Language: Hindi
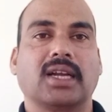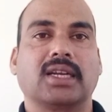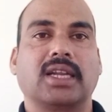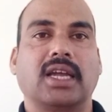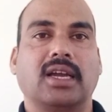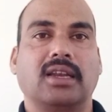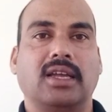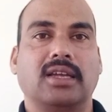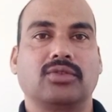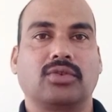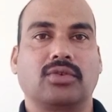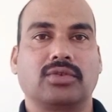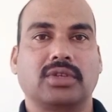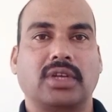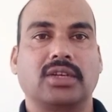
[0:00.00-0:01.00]
टैक लाइन
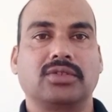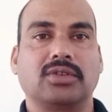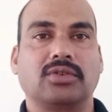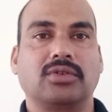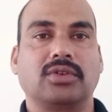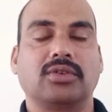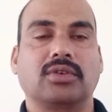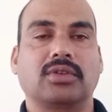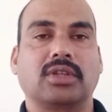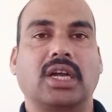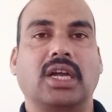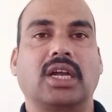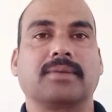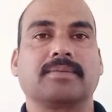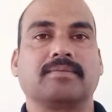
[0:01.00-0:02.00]
दोनों साइड ज़रूरी होता
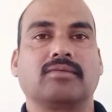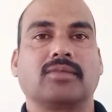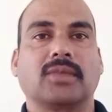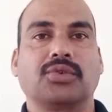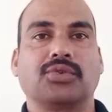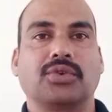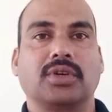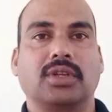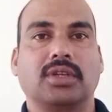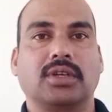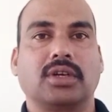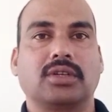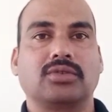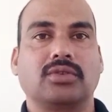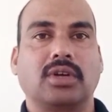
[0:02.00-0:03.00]
है क्योंकि
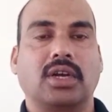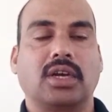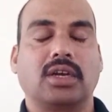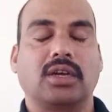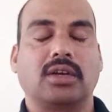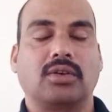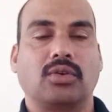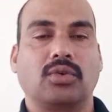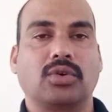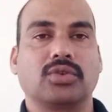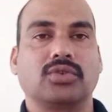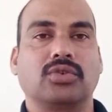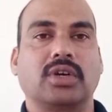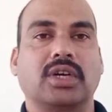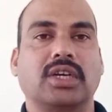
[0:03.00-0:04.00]
रिगर जो है लोड
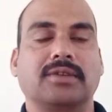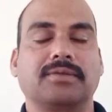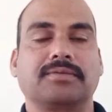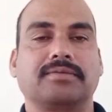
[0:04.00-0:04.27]
जो है